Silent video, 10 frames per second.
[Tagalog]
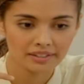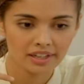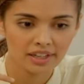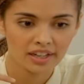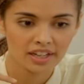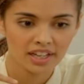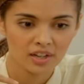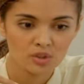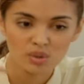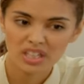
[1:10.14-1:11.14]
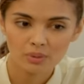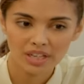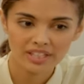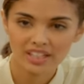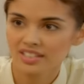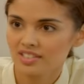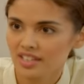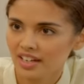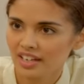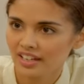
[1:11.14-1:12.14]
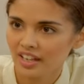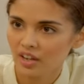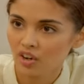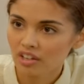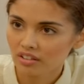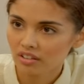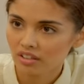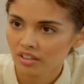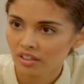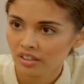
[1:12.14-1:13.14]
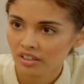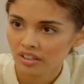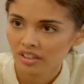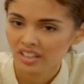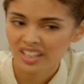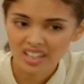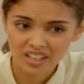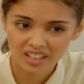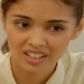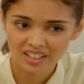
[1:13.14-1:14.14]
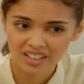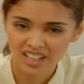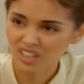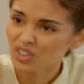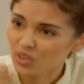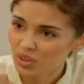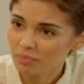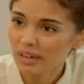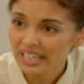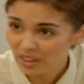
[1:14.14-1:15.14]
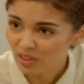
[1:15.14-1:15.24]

niya, so ginawa niya lang sa sarili niya yun? Why not? Eh, ano yun? Baliw,